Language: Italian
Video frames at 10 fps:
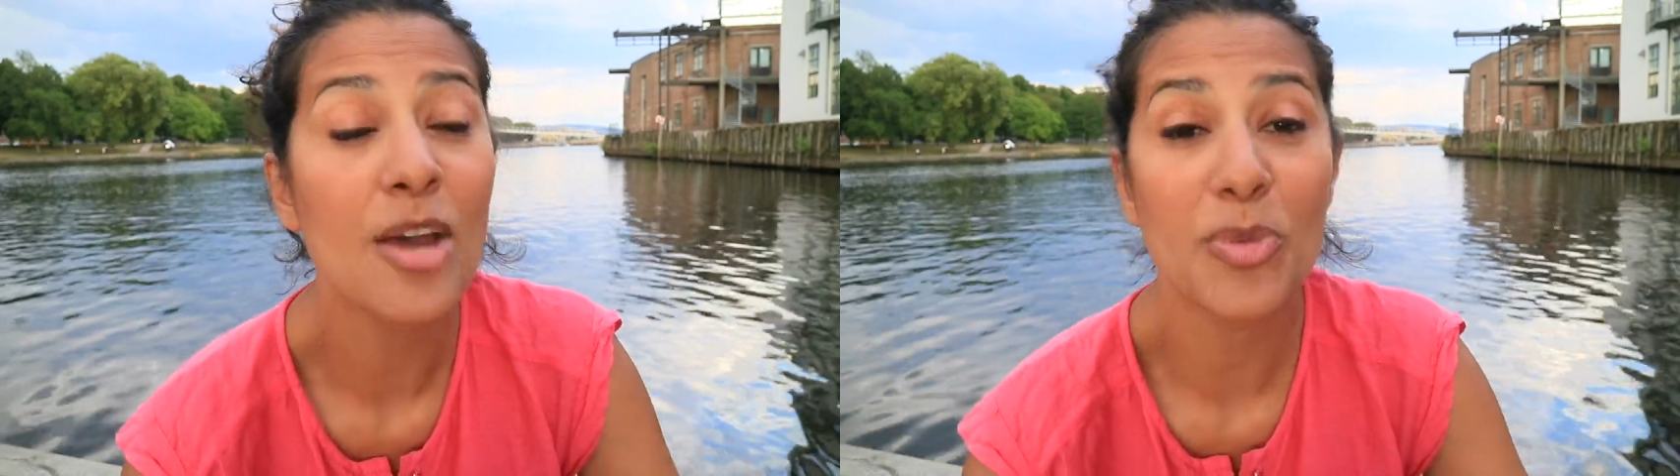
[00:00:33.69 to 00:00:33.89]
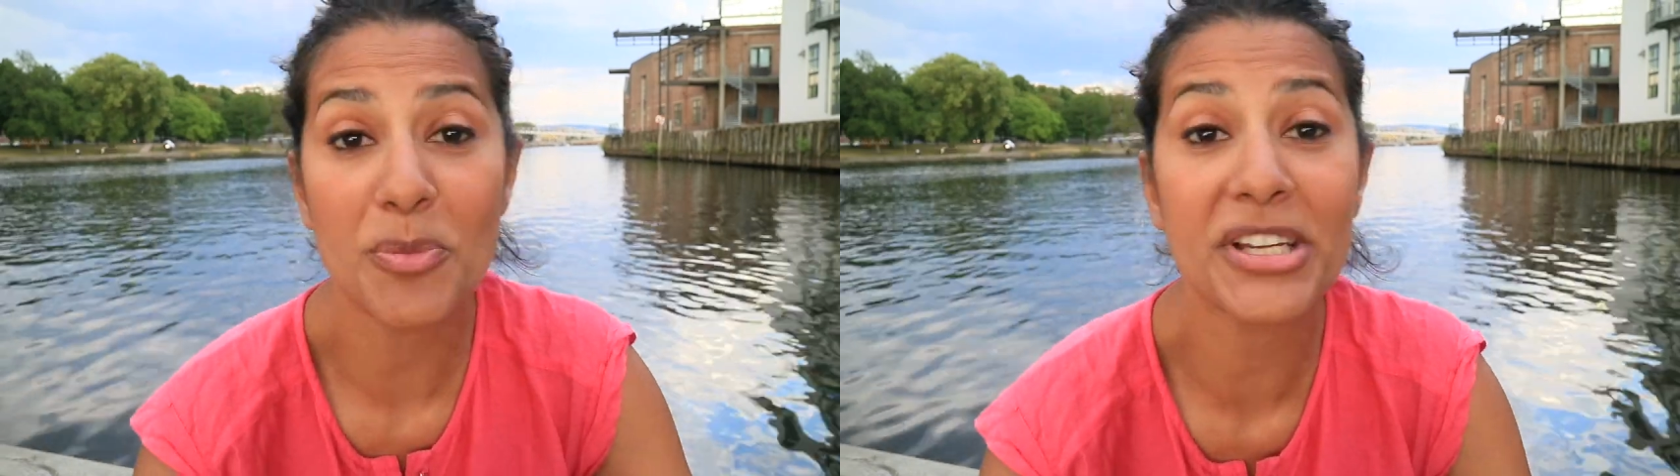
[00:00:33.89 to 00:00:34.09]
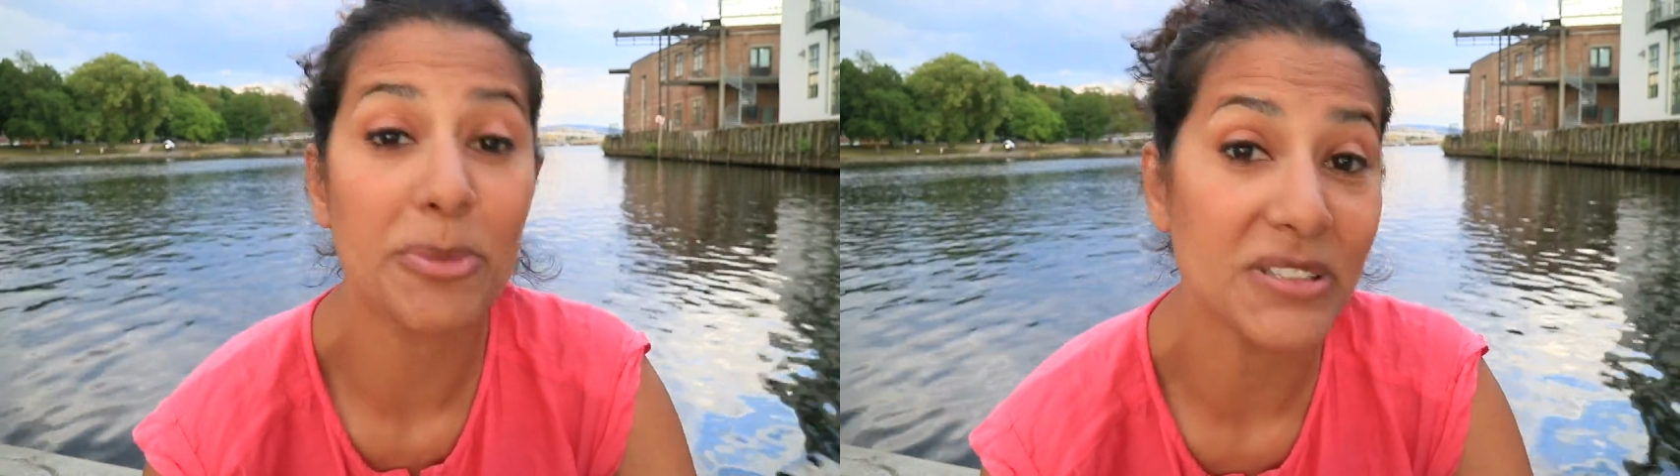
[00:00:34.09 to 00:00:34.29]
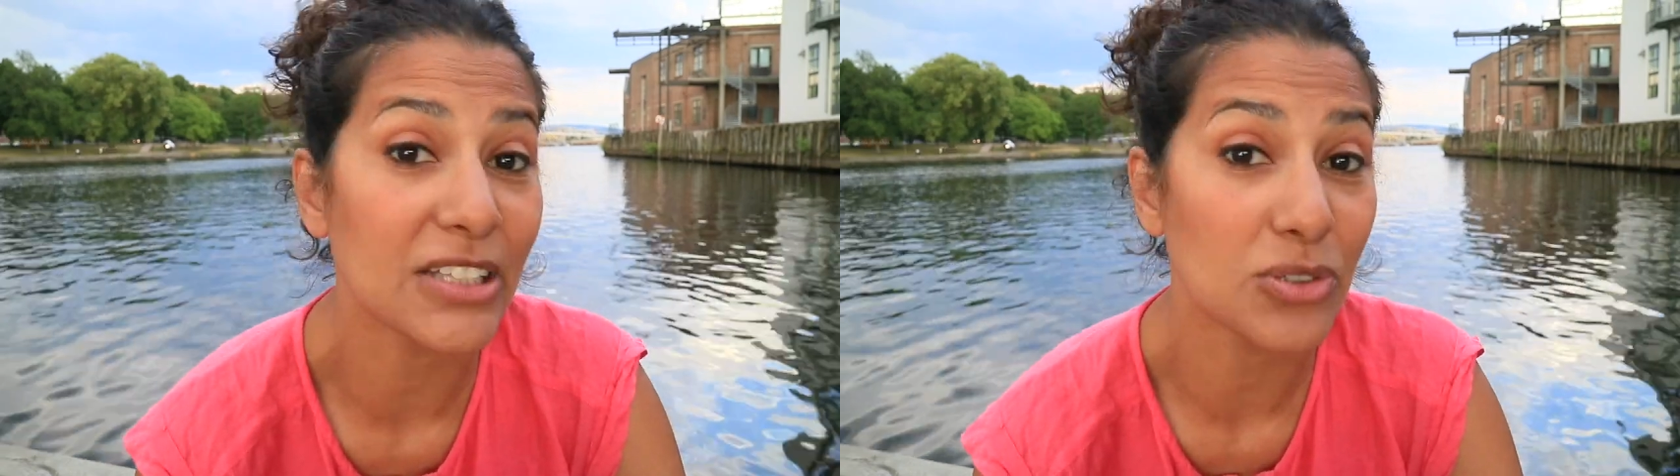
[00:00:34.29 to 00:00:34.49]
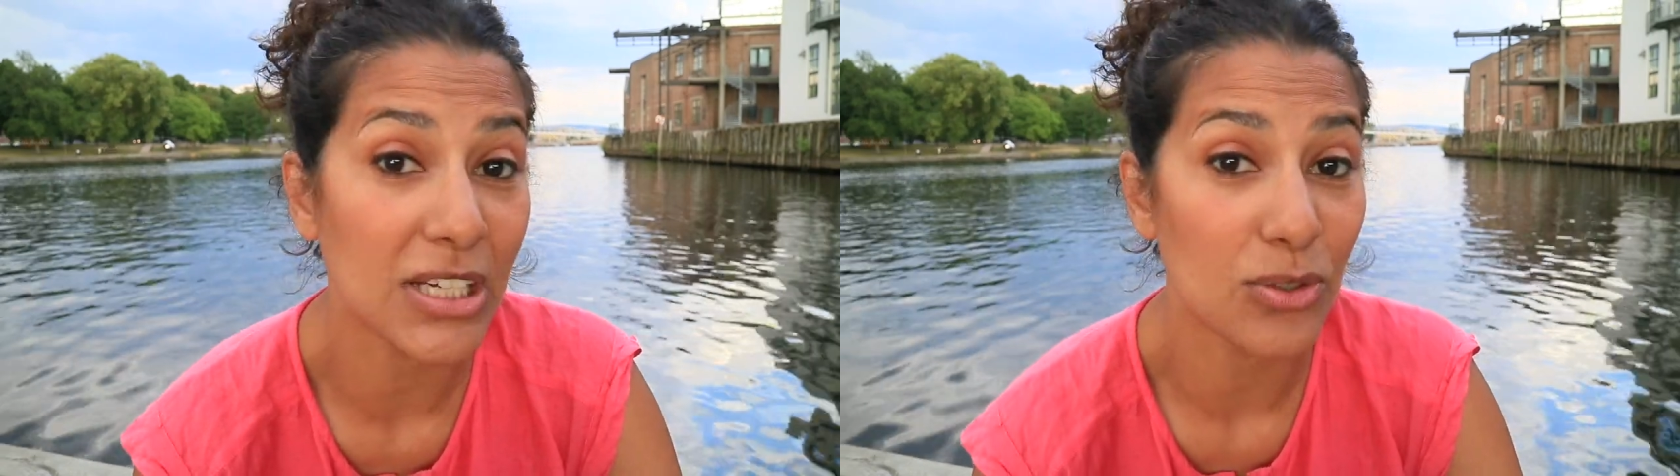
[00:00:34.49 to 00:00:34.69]
Però mi è
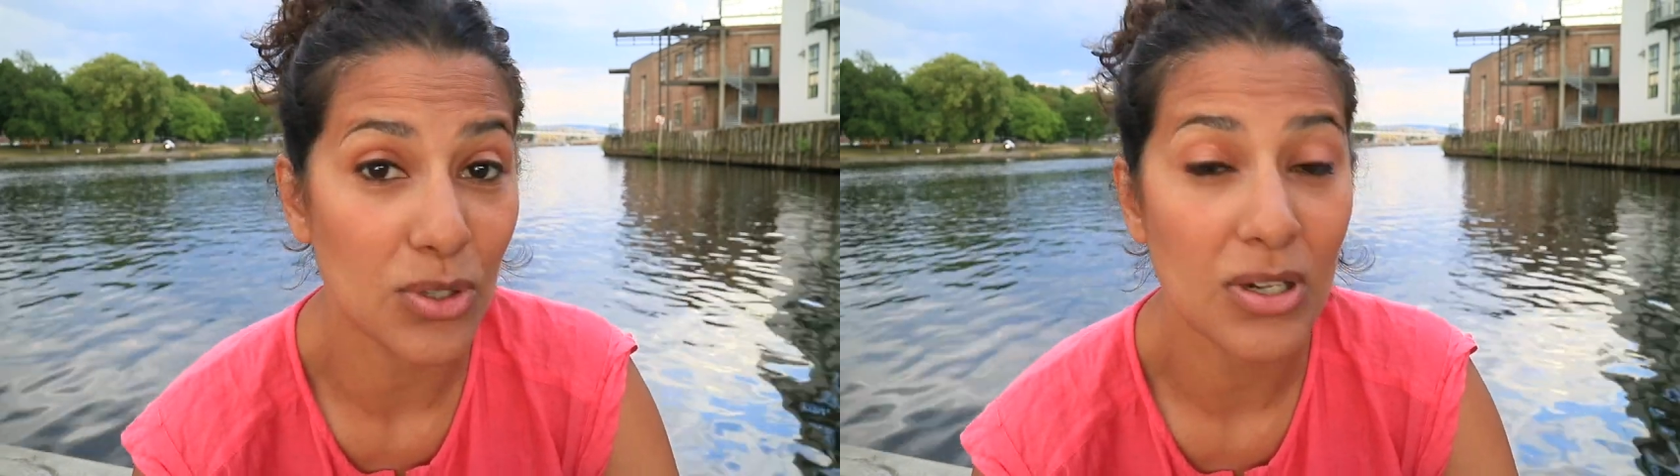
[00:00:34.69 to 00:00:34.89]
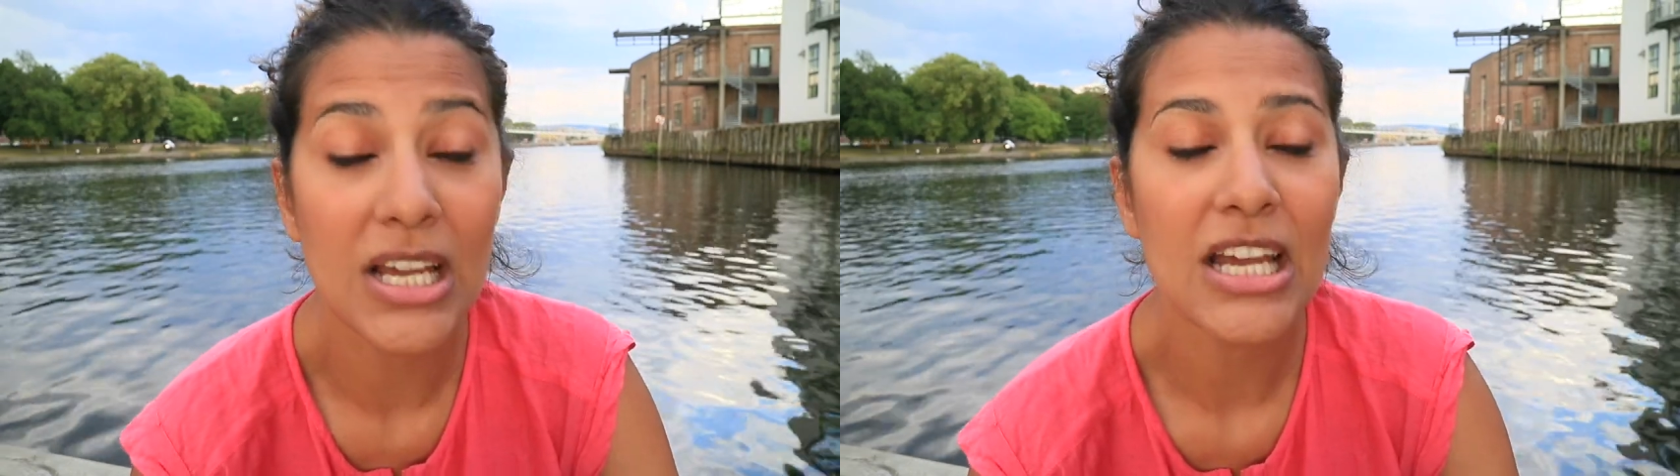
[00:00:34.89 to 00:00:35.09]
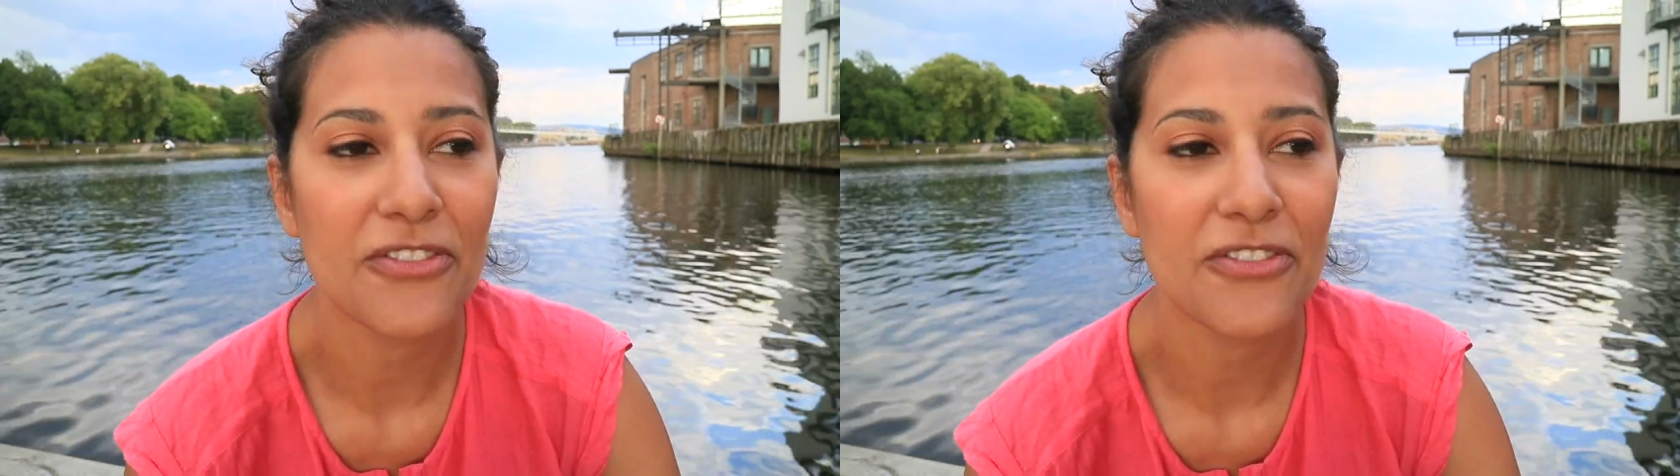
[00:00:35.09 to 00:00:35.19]
capitato che loro